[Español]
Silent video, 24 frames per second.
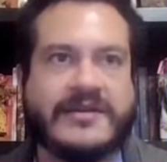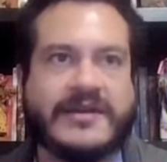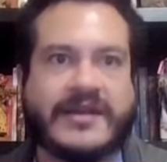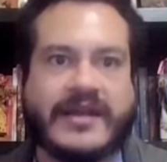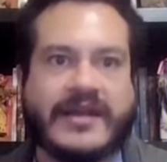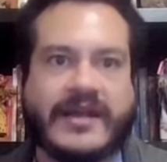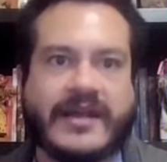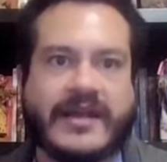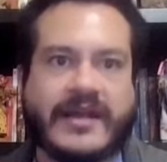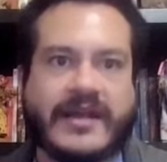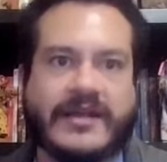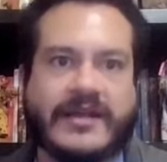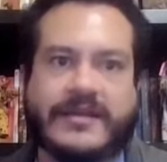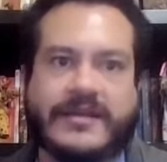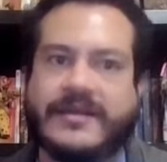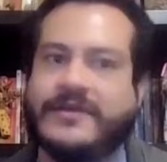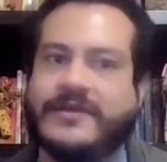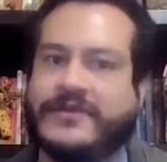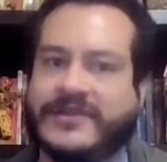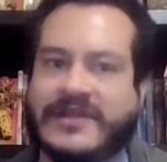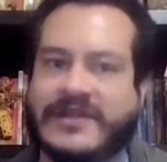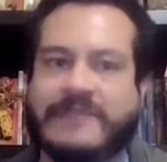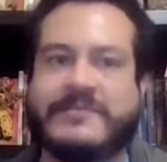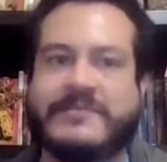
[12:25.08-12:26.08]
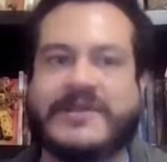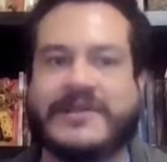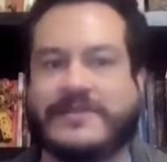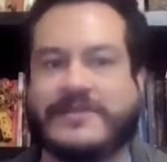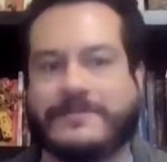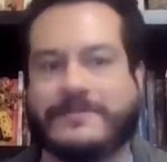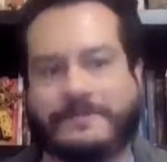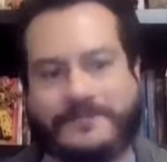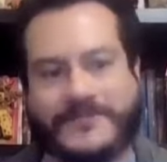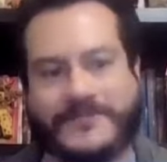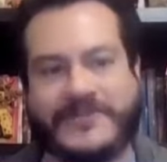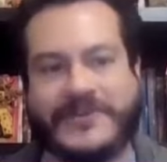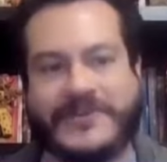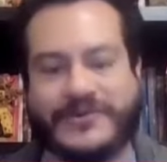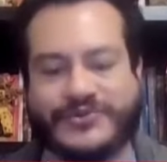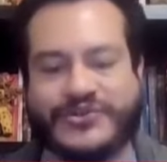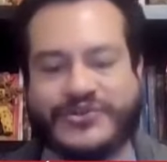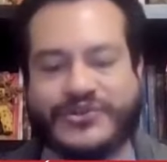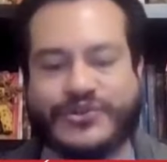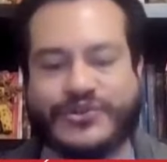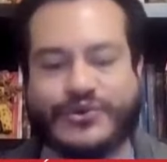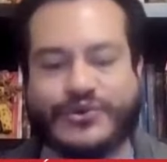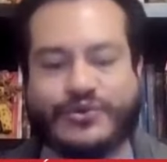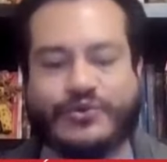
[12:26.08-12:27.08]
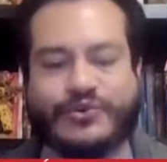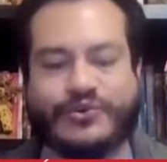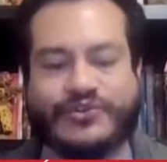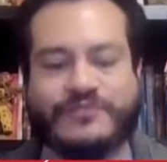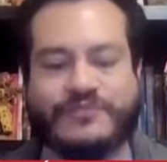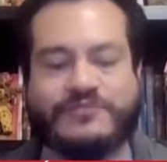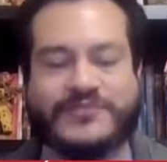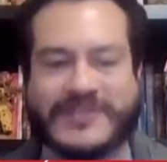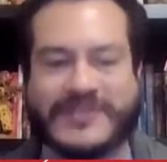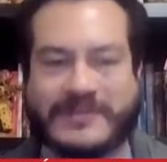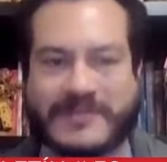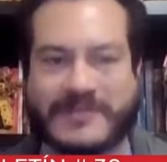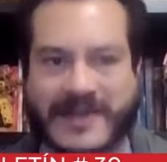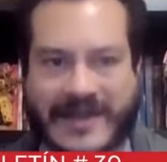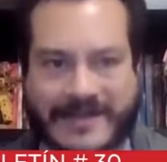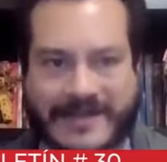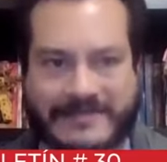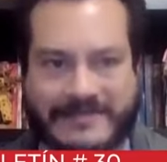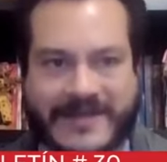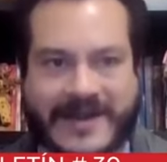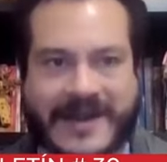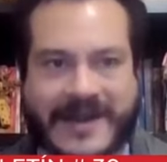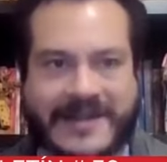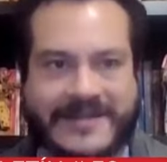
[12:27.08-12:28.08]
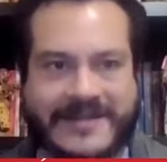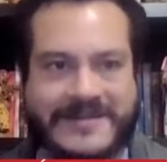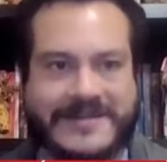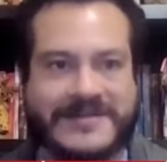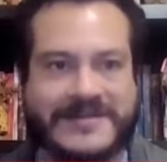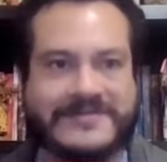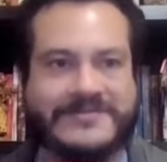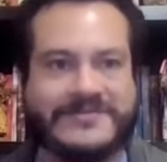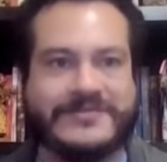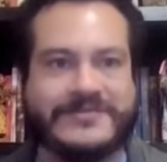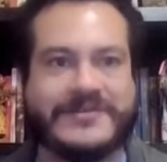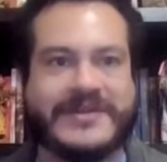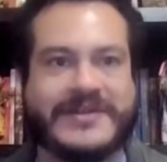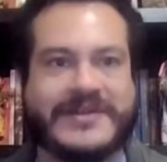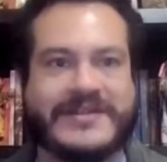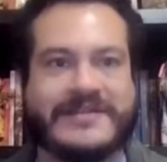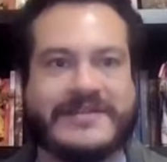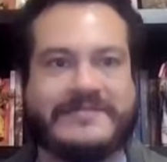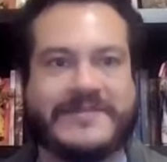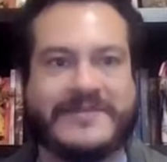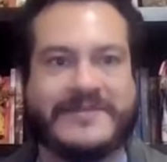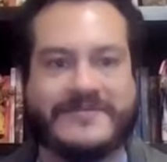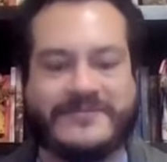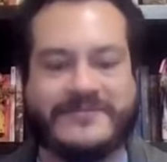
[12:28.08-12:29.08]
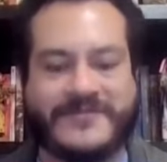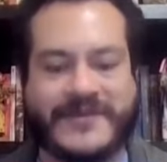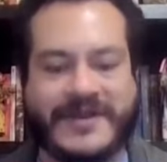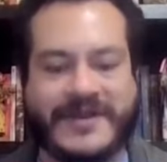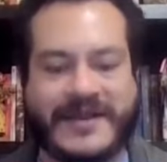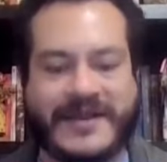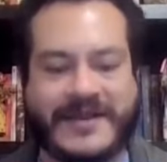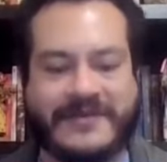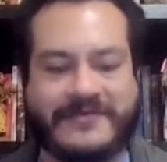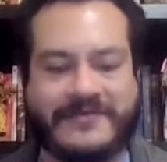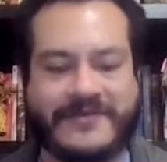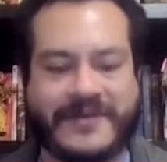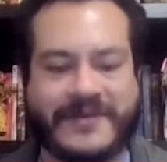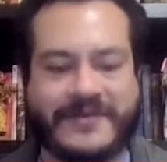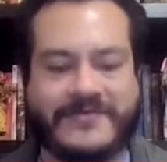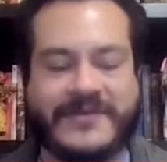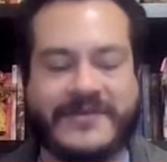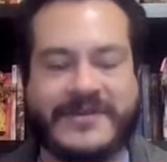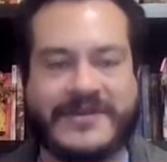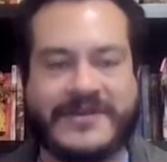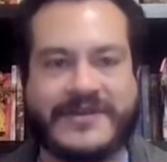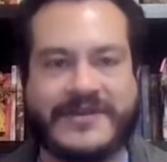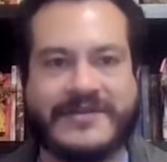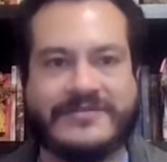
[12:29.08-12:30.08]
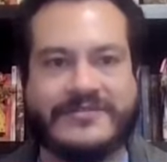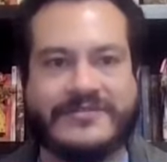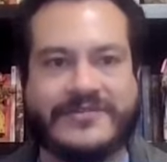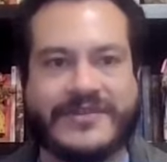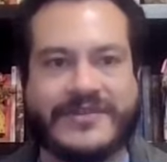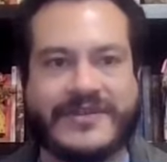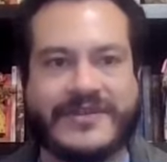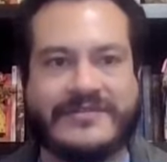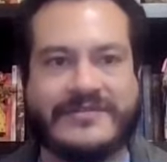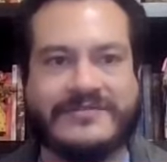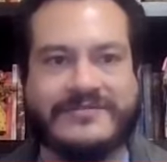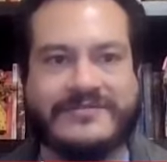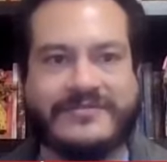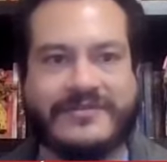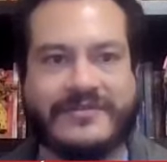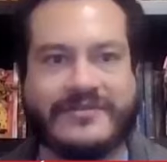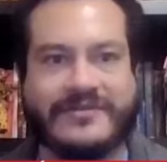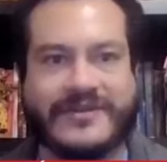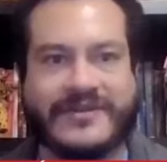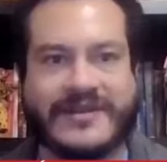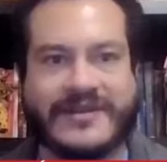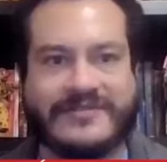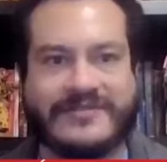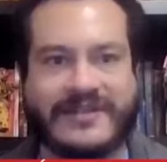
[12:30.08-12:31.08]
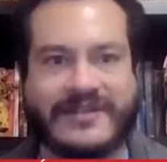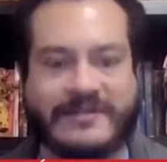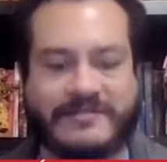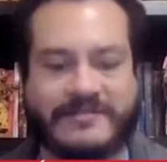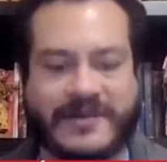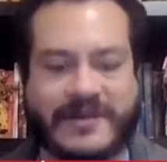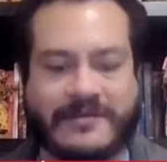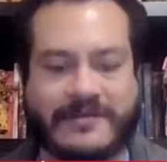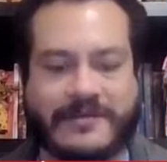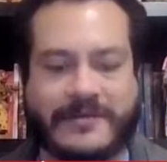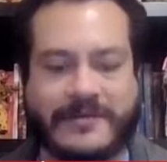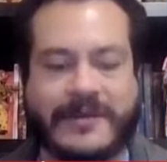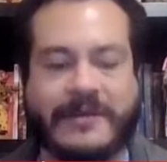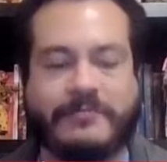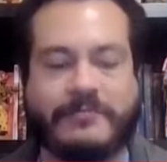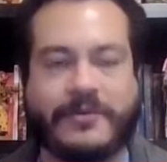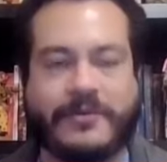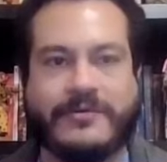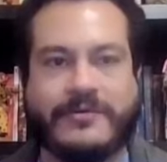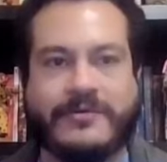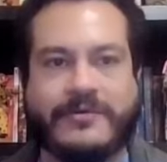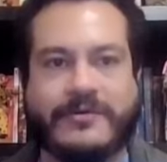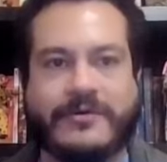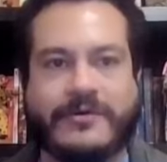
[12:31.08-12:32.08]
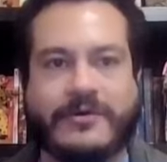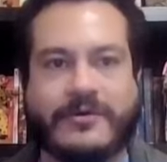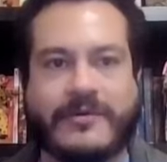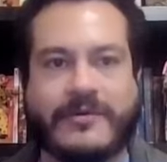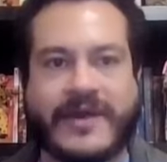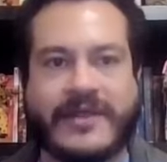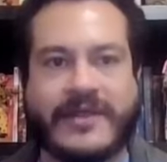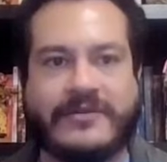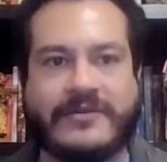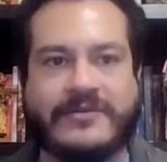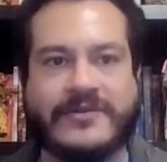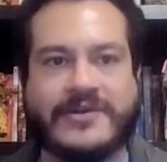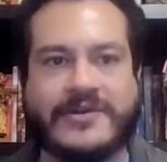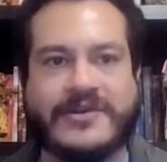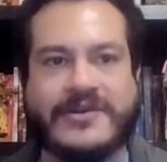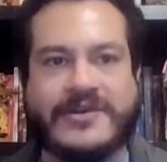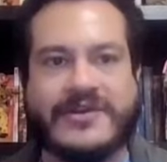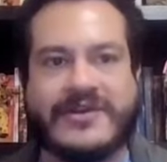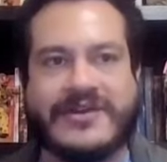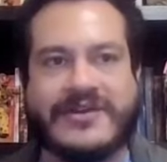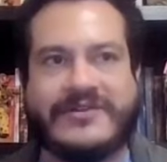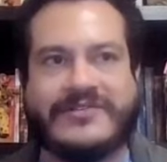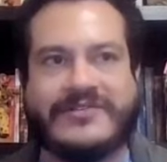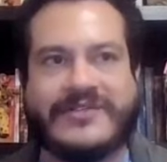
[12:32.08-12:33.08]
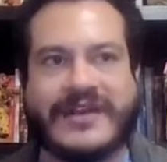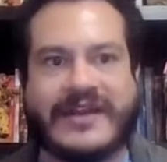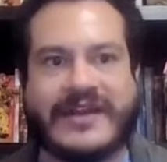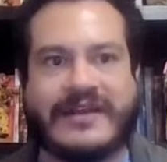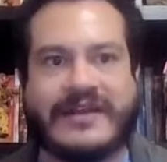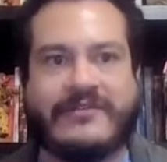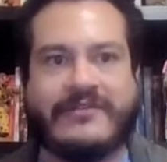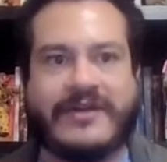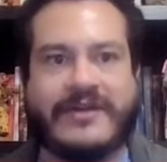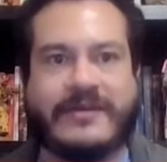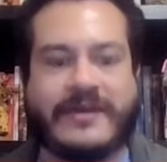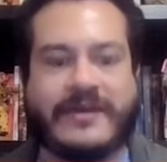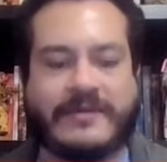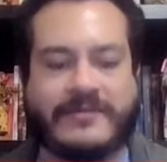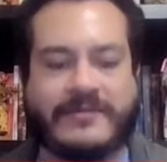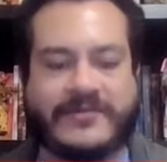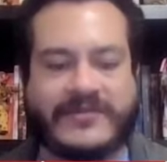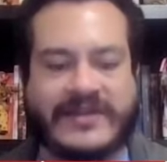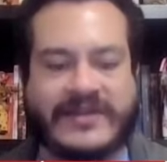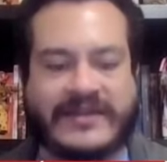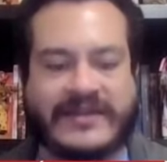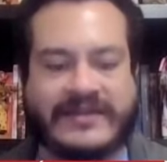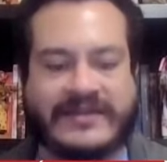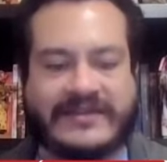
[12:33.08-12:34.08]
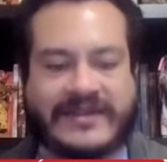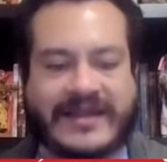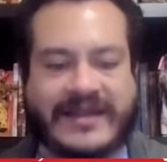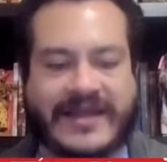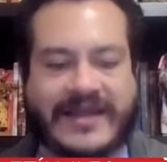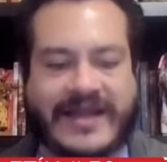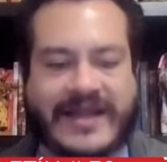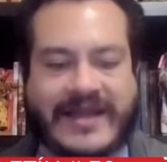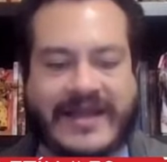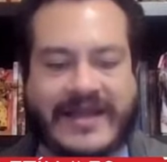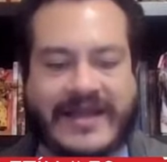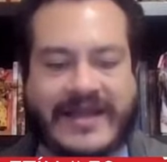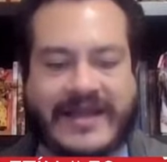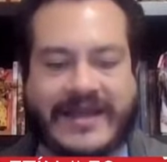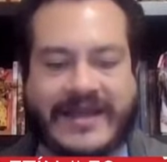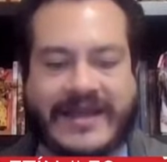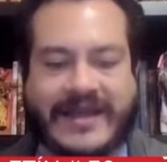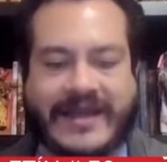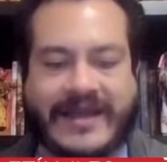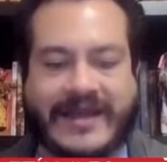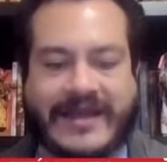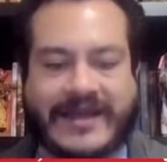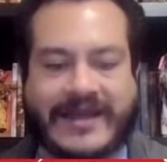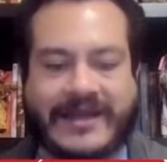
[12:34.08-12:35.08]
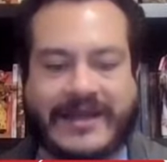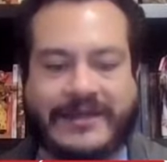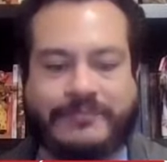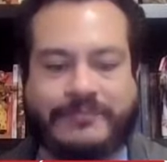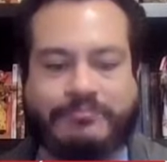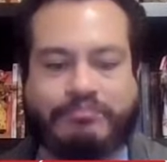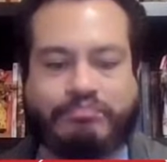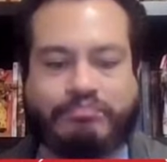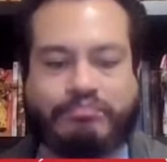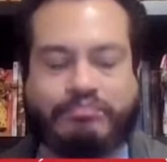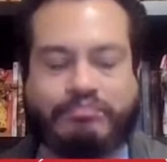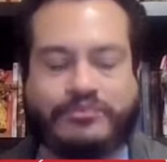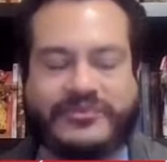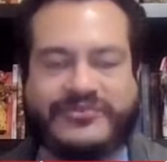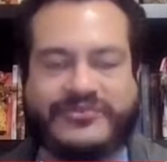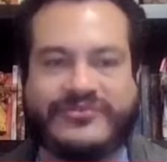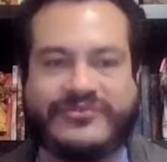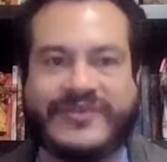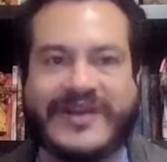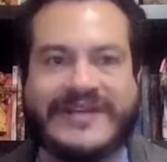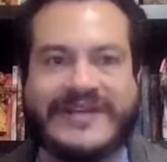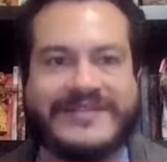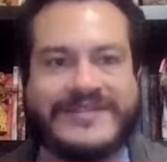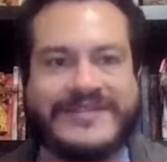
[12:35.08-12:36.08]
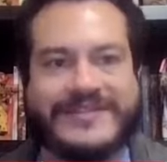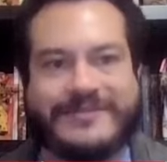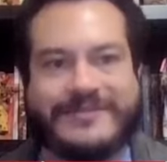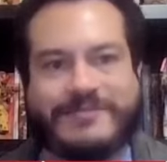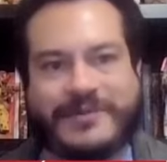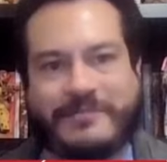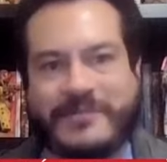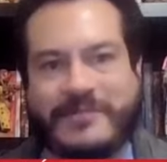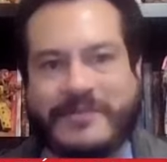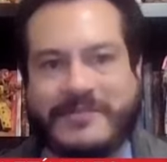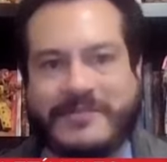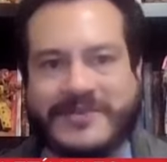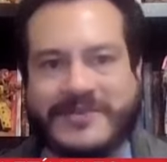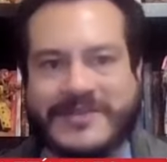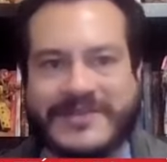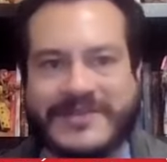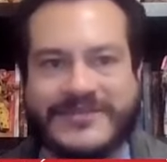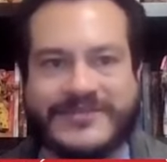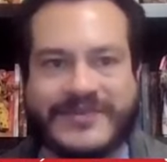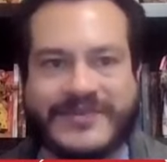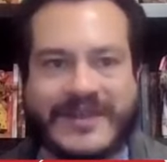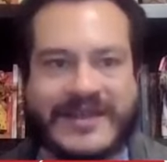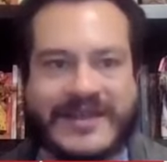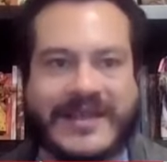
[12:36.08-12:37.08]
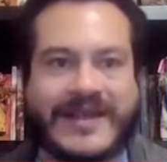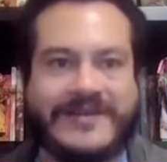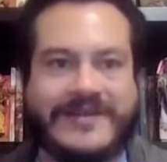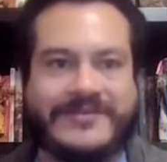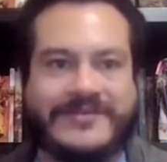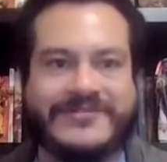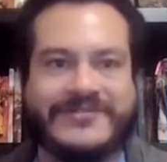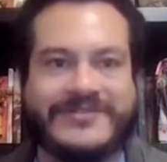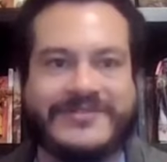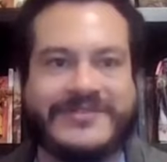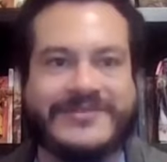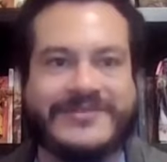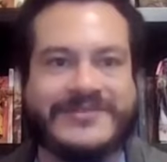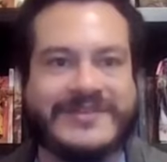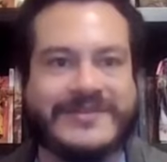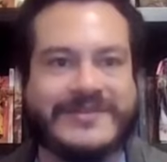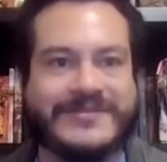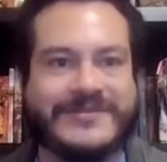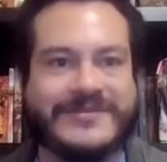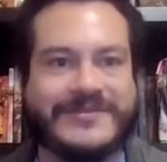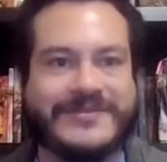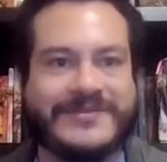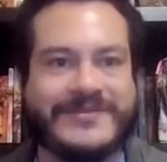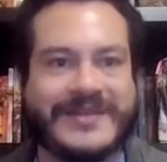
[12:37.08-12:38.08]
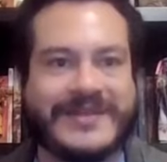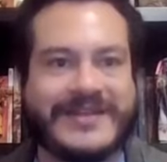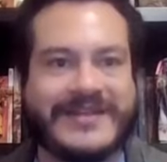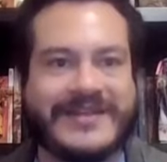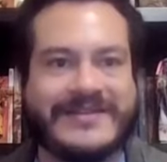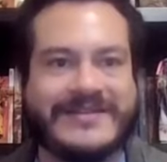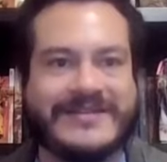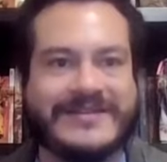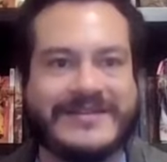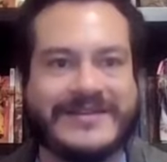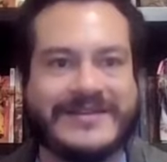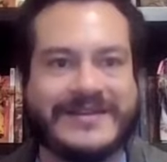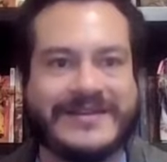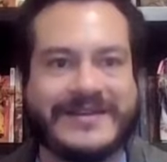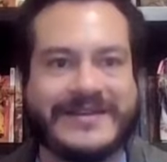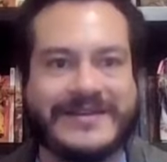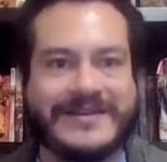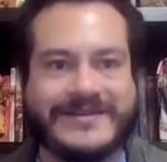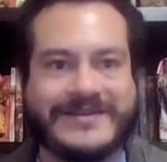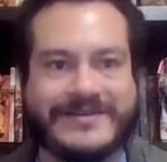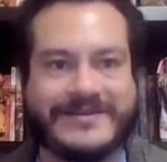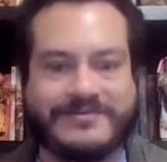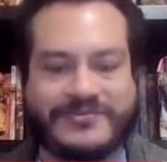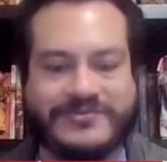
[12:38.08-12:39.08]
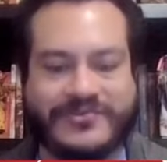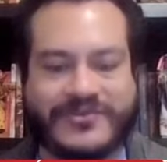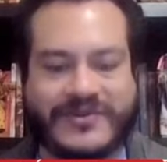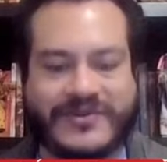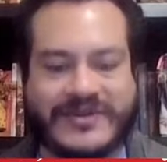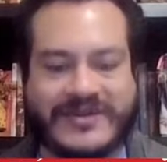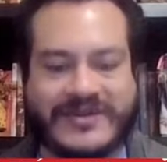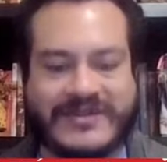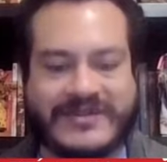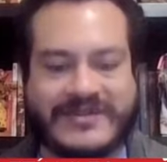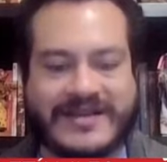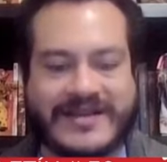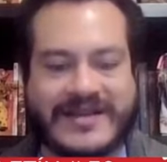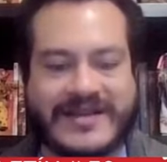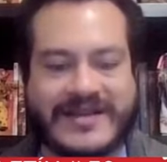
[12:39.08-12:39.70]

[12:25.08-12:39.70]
eh, digo, y también, digo, siendo justos, pues también Jaime Cárdenas, ¿no? Que también fue, fue el director del Instituto Nacional para doble el Pueblo Robado. O sea que lo que vamos es que, eh, pues nunca han sido propiamente ciudadanos, digo, salvo contadas eh, excepciones.